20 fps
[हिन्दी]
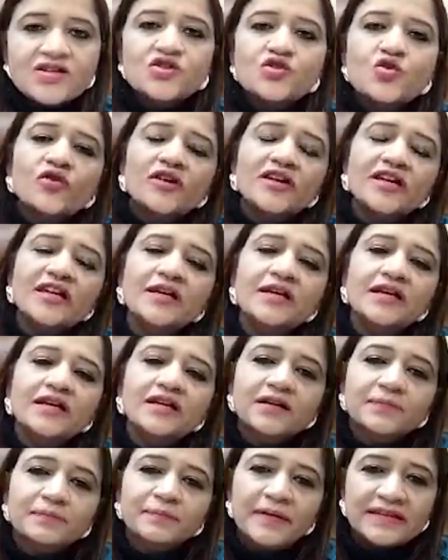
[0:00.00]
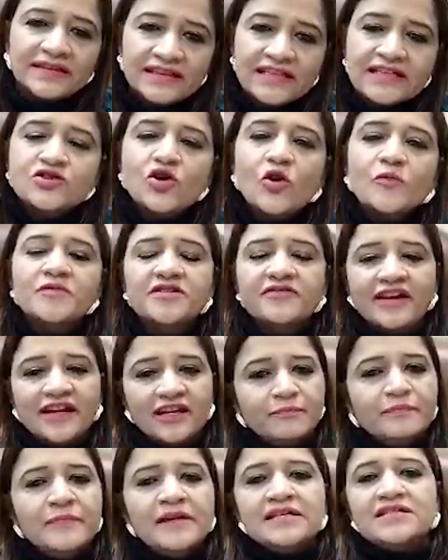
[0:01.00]
जो कि पत्नी टॉप
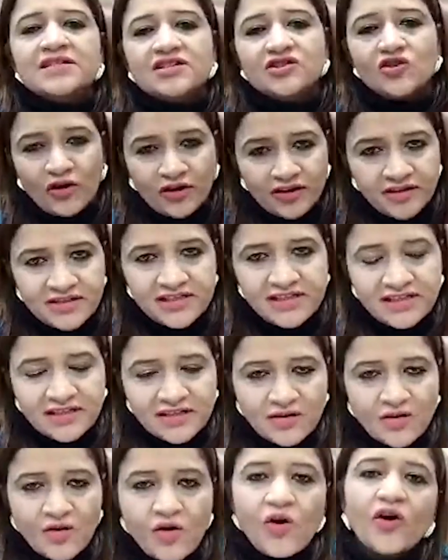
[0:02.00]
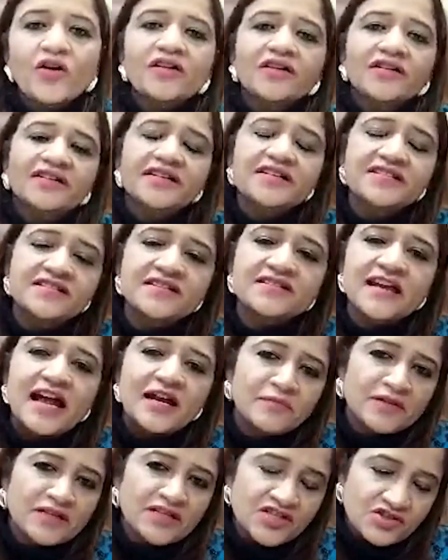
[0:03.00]
डेवलपमेंट अथॉरिटी और डिस्ट्रिक्ट
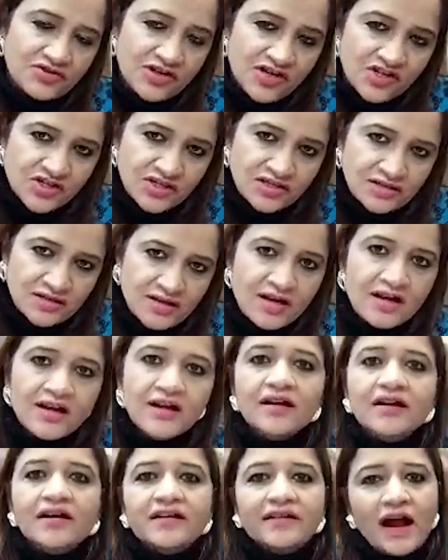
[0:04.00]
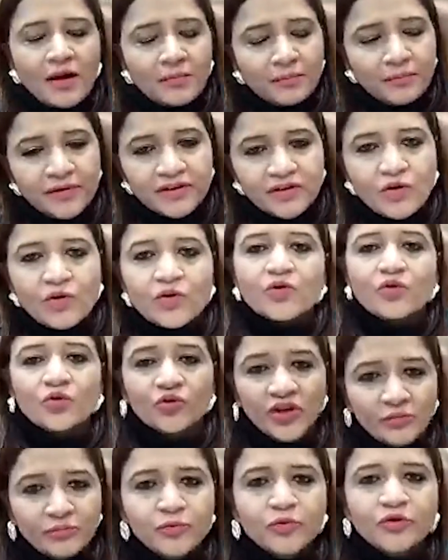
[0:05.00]
एडमिनिस्ट्रेशन रामबन और
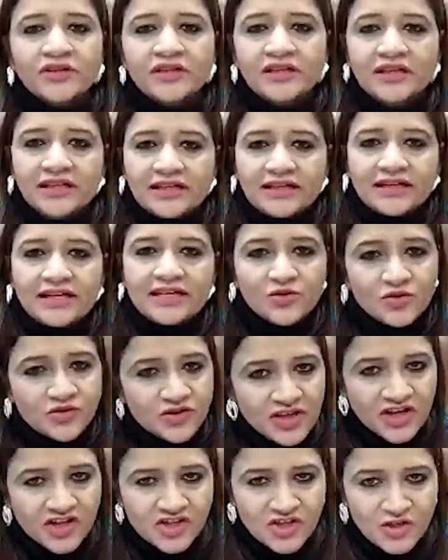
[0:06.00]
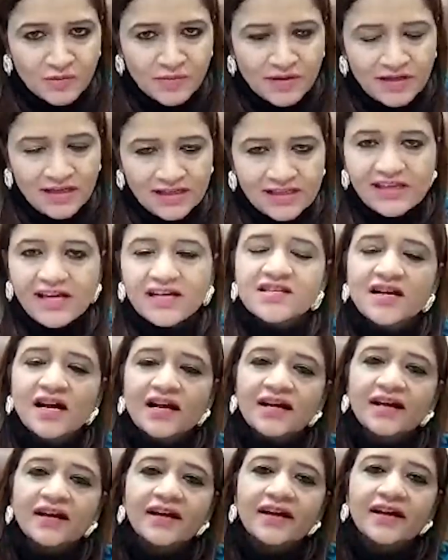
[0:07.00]
उधमपुर की एसोसिएशन में किया जा
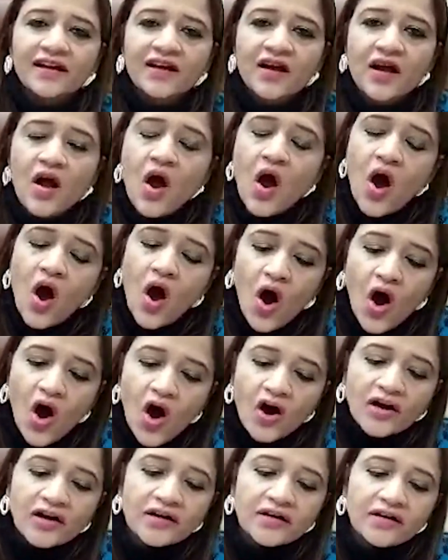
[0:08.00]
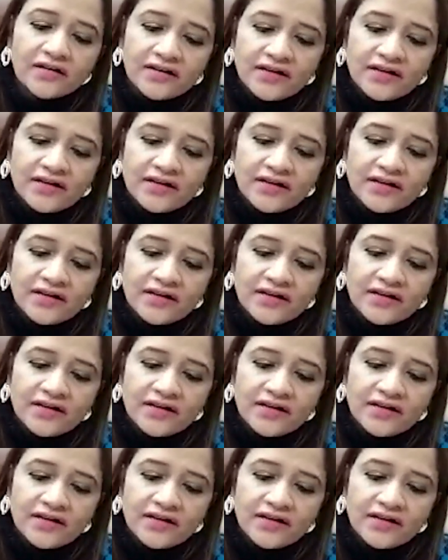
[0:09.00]
रहा है और